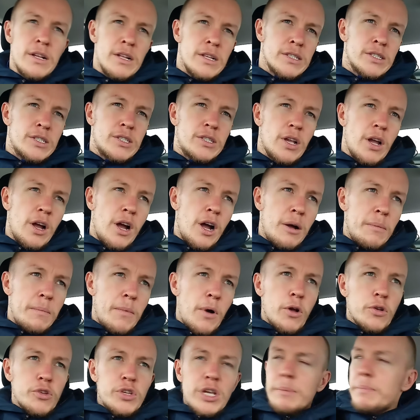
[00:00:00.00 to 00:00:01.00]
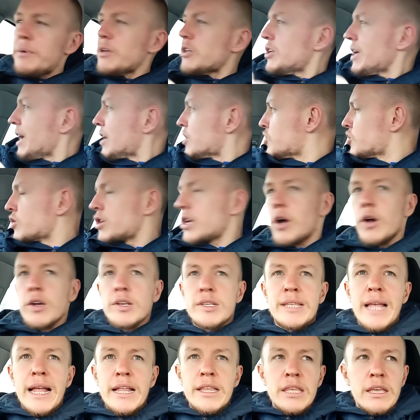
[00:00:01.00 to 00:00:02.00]
Co może być jeszcze?
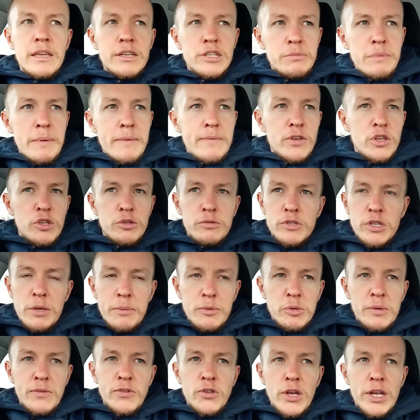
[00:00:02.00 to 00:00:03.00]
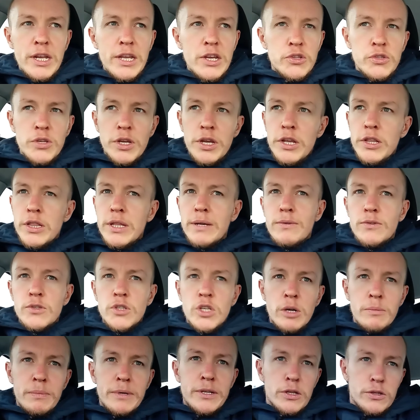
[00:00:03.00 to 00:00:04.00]
Ostatnie, żeby, żebyśmy wzięli jeszcze inną
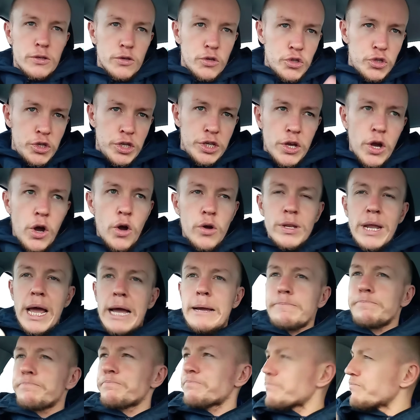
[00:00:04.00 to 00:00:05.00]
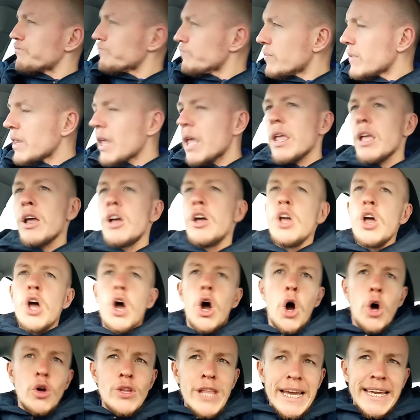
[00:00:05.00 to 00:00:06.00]
osobę, no to she, ona.
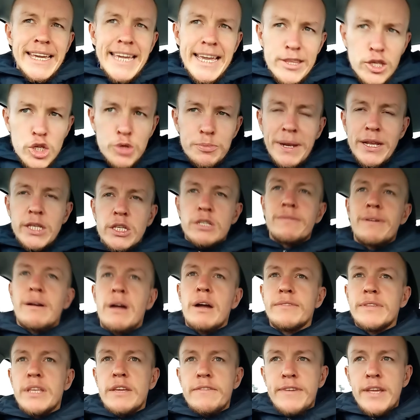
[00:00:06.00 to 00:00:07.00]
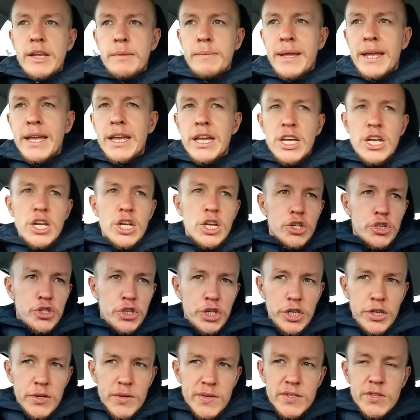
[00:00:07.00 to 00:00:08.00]
Ona kiedyś pracowała w tej firmie. She
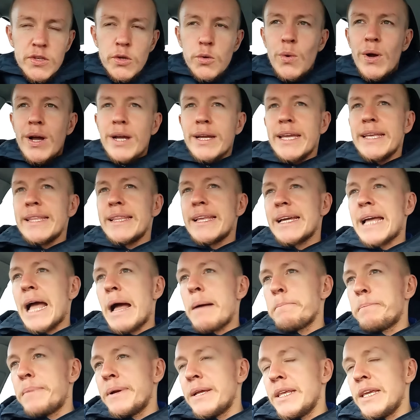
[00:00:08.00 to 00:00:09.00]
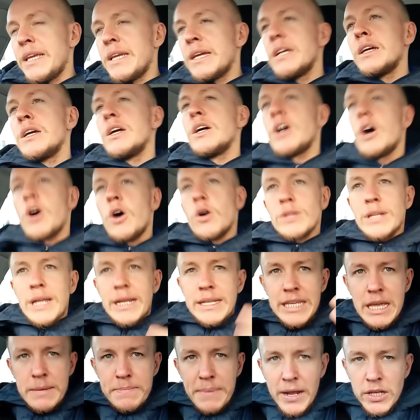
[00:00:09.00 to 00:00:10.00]
used to work in the company. Ona
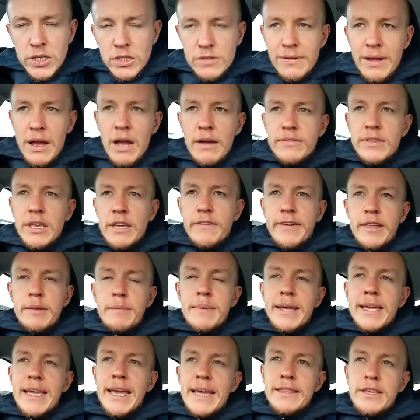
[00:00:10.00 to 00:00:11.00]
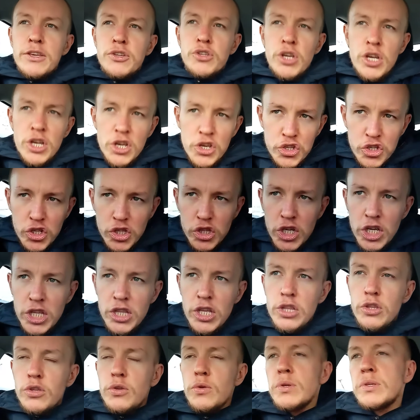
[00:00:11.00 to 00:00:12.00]
nie pracowała w tej firmie kiedyś. She
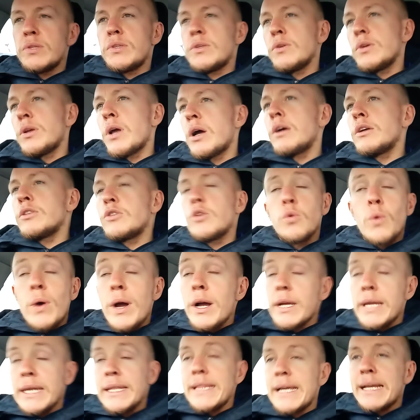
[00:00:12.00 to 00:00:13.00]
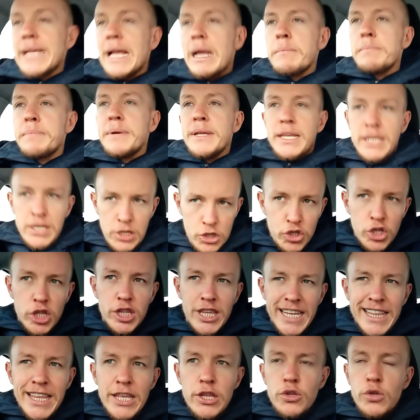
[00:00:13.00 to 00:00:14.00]
didn't used to, go, to work in the company. She
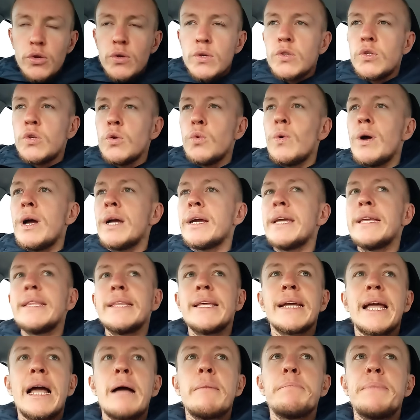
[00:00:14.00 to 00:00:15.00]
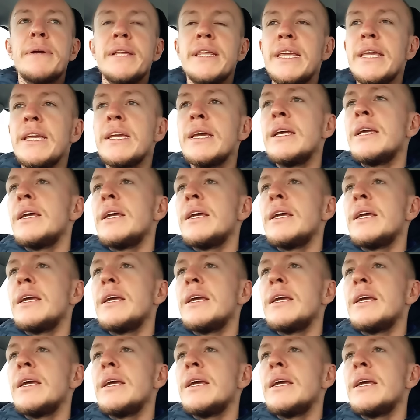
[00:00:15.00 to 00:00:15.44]
didn't used to work in the company.